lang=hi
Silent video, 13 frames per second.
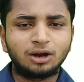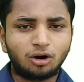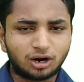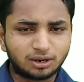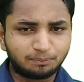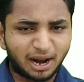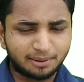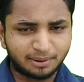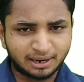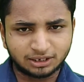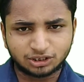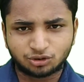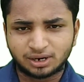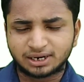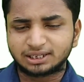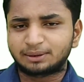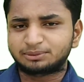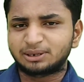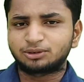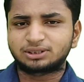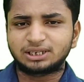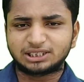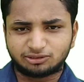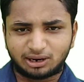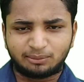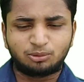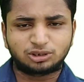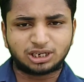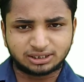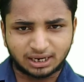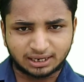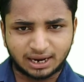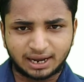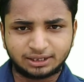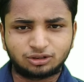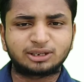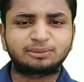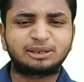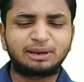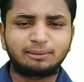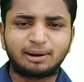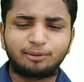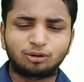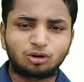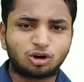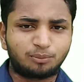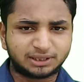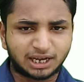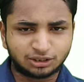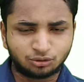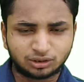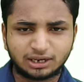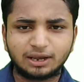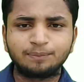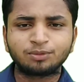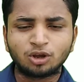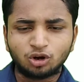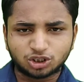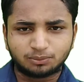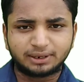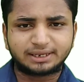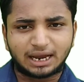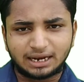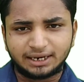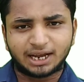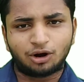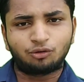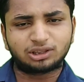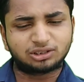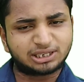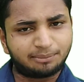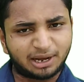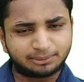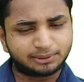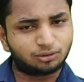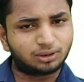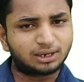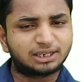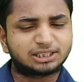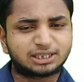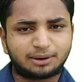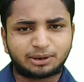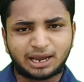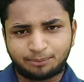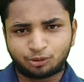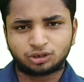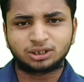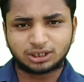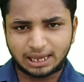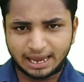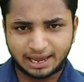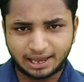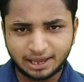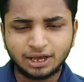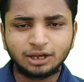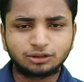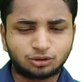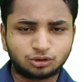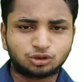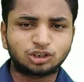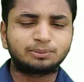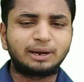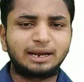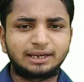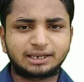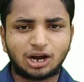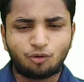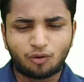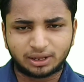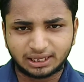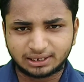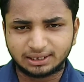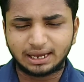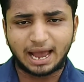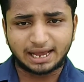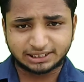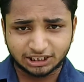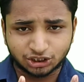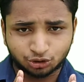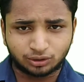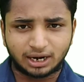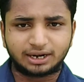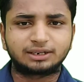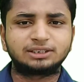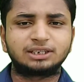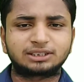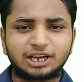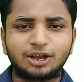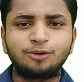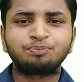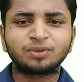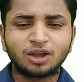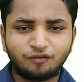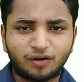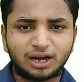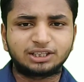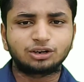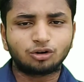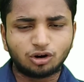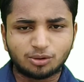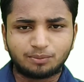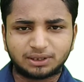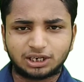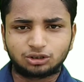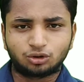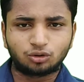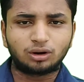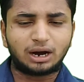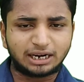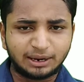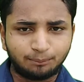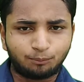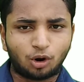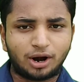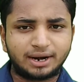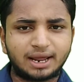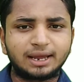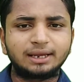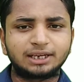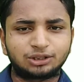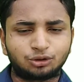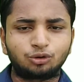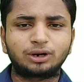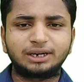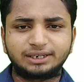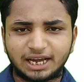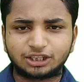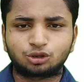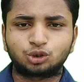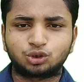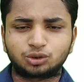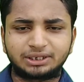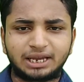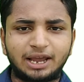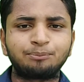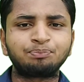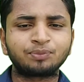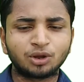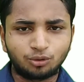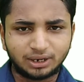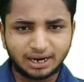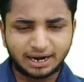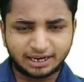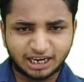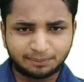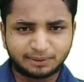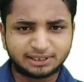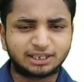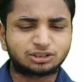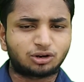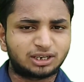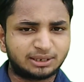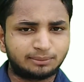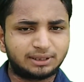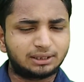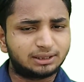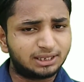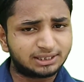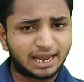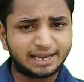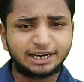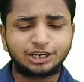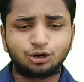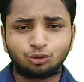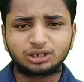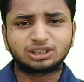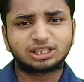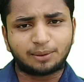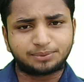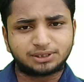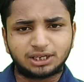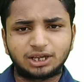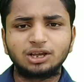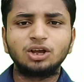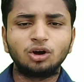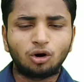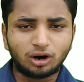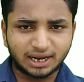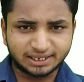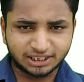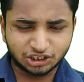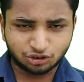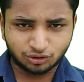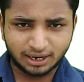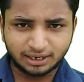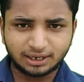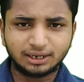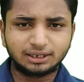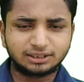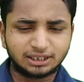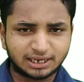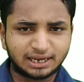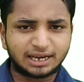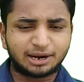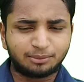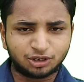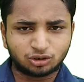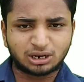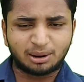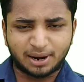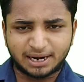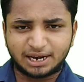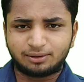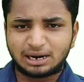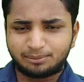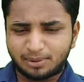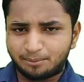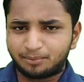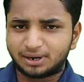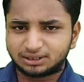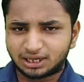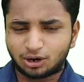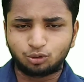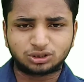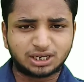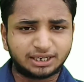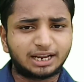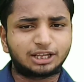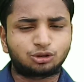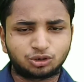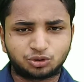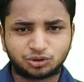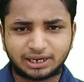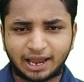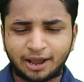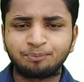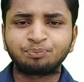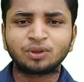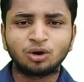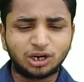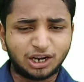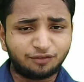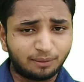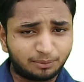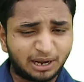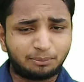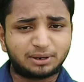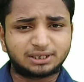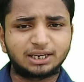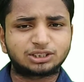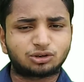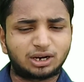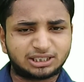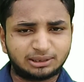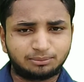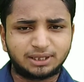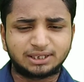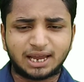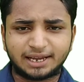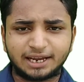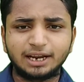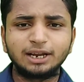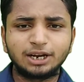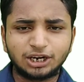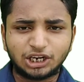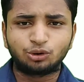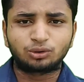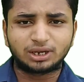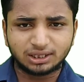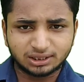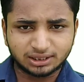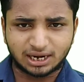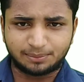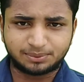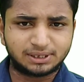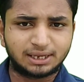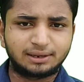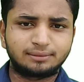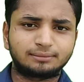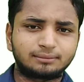और बार बार स्टूडेंट की तरफ से मुझसे सवाल भी पूछा जा रहा है तो सबसे पहले मैं आप लोगों को बता दूं कि उसमें क्या लिखा हुआ था उसके बाद बताऊंगा कि इसका क्या प्रोसेस है तो दोस्तों उसमें लिखा हुआ था कि ऐसे स्टूडेंट जिनके फादर और मदर दोनों अनएम्प्लॉयड हैं या दोनों की डेथ हो चुकी है उन्हें हंड्रेड परसेंट स्कॉलरशिप दी जाएगी ड्यू की तरफ से और ऐसे स्टूडेंट जिनके घर में जो कमाने वाला मेंबर था उसकी डेथ हो चुकी है उन्हें फिफ्टी परसेंट स्कॉलरशिप दी जाएगी ड्यू की तरफ से